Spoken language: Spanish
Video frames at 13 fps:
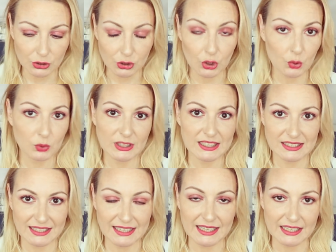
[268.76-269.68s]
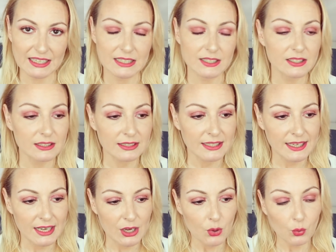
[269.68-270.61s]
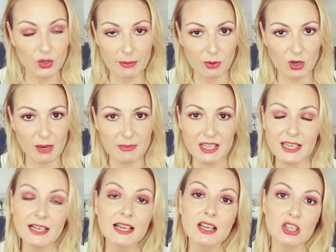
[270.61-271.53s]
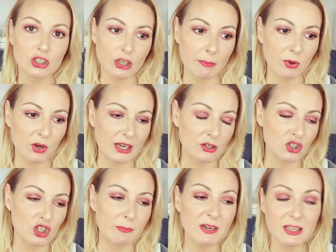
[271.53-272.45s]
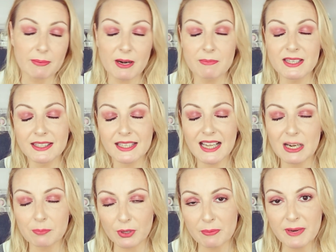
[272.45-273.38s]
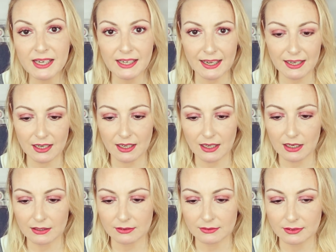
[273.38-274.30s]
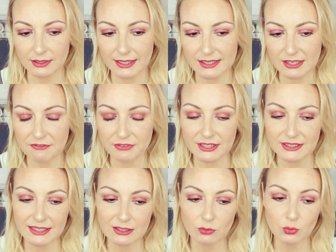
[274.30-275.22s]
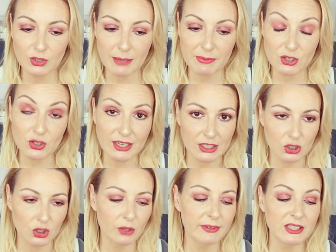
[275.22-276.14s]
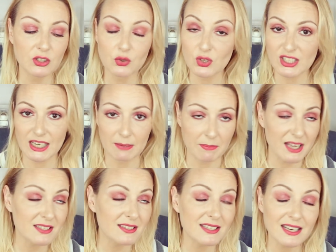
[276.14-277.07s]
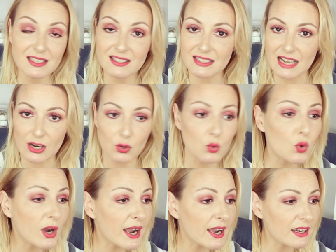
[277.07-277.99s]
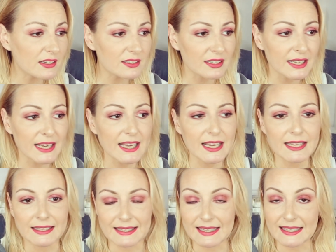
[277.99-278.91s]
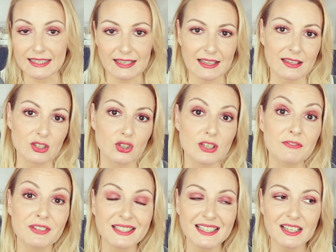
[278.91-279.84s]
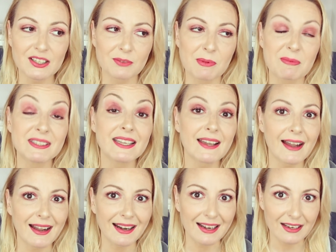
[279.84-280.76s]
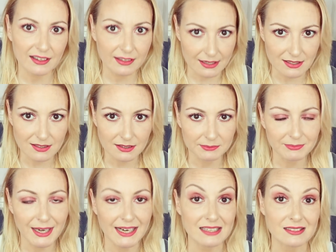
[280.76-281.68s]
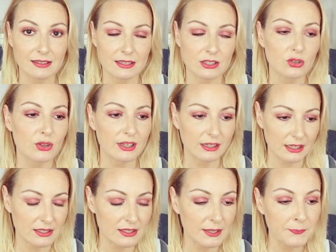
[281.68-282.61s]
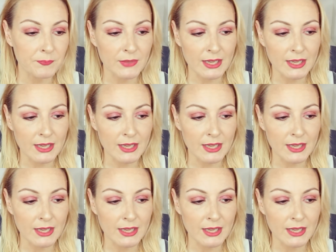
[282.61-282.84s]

dos rutinas diarias. Una por la mañana y otra por la noche. Principalmente el problema al que se enfrentan una persona que es joven no es a las manchas, ni arrugas, ni nada de eso. Se enfrenta normalmente a la grasa, al exceso de grasa.